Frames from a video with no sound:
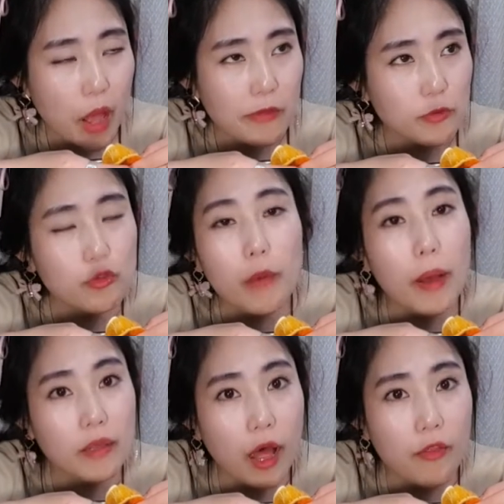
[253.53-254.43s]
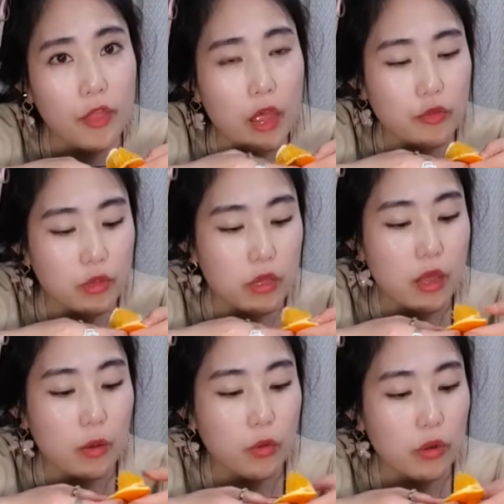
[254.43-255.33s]
누가 막 나한테
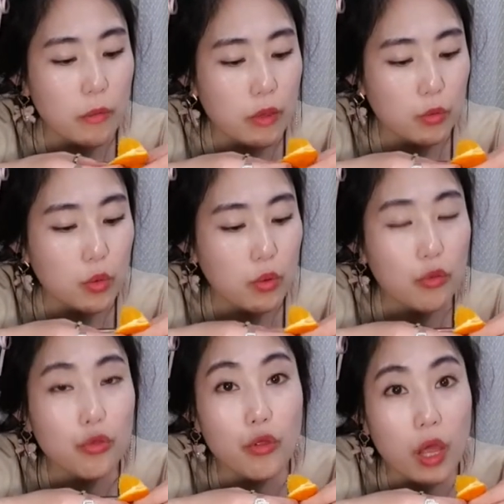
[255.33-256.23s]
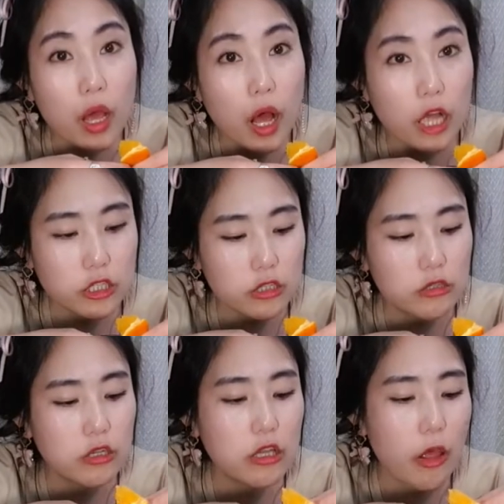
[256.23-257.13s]
들이대고 이러면 또 어떤 애가 같이
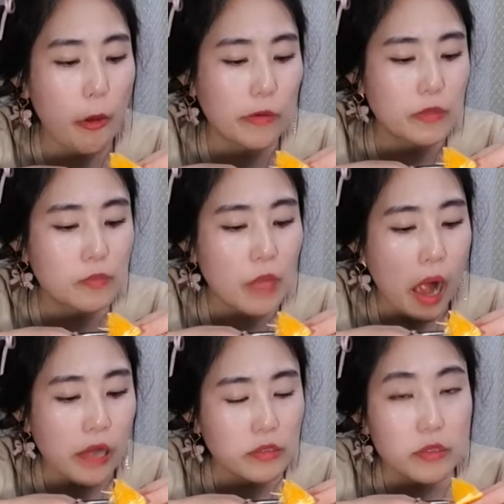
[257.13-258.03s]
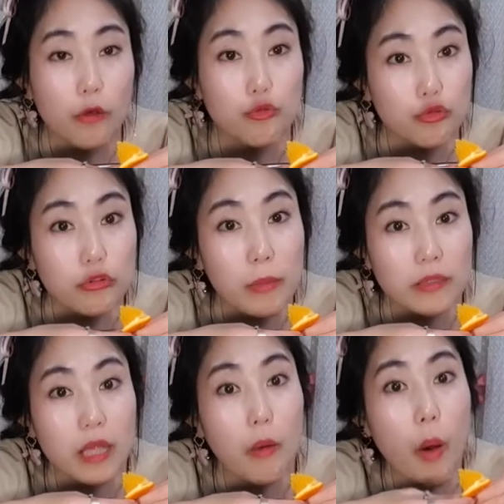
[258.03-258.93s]
들이대요. 아, 둘이 막
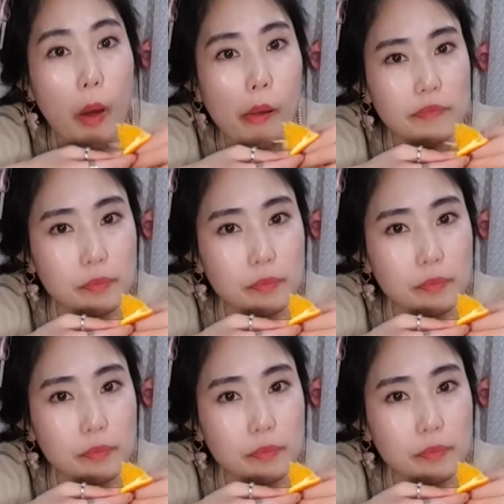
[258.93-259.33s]
싸워.